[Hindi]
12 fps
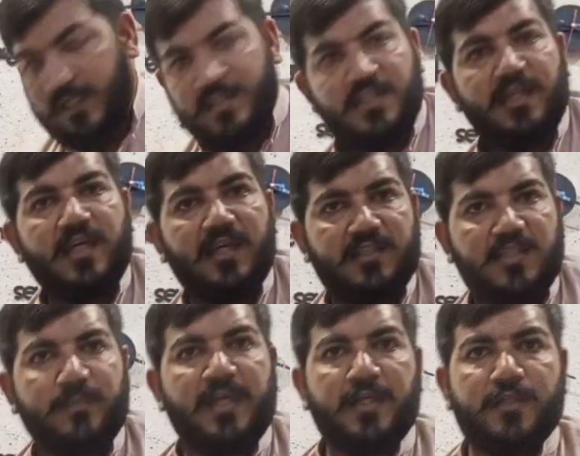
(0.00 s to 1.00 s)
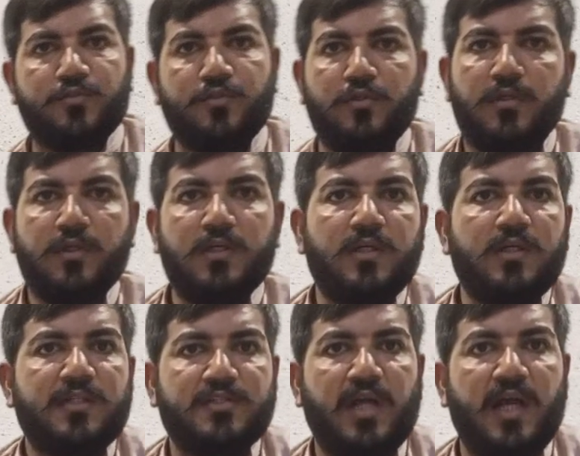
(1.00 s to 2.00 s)
इसी किक से मैंने इसको
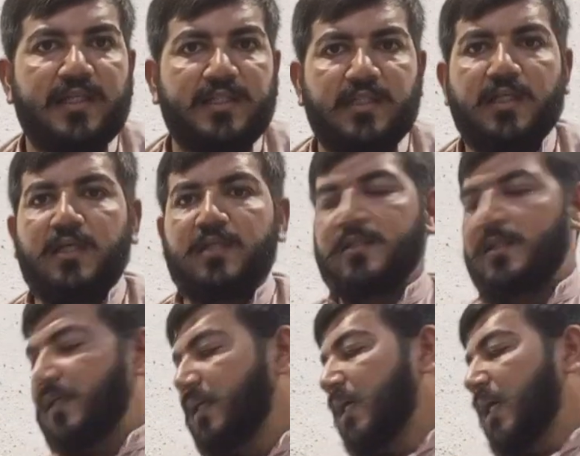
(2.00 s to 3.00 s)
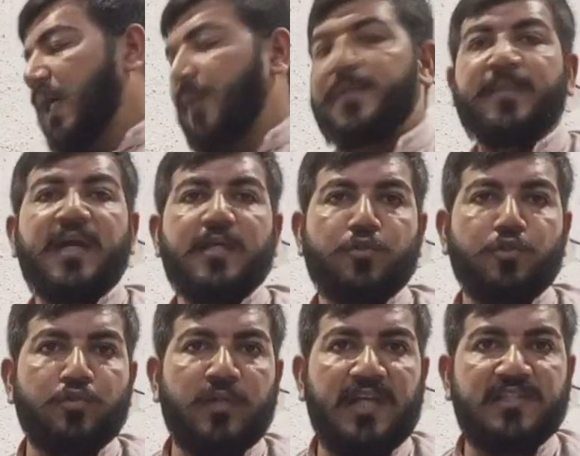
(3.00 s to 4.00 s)
स्टार्ट किया अभी मैं इसको
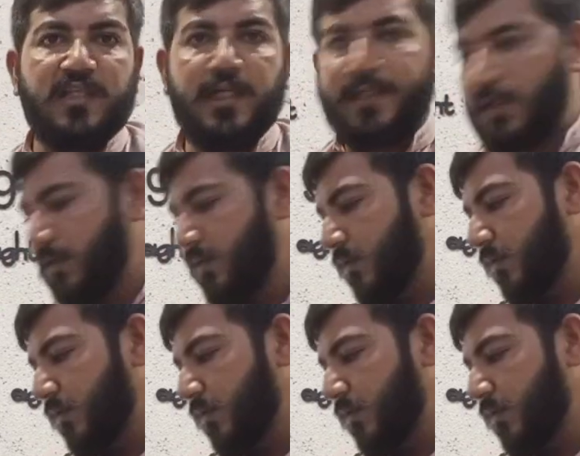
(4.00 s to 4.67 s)
दूंगा एक्सीटर